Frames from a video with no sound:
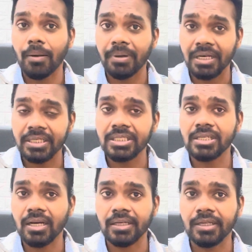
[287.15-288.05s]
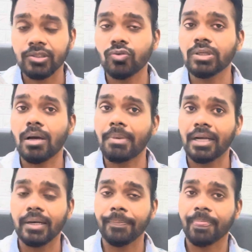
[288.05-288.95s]
आप हरगिज ना करें क्योंकि
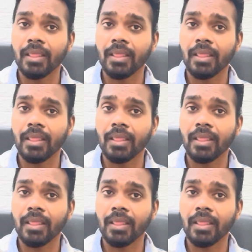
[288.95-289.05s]
हमारा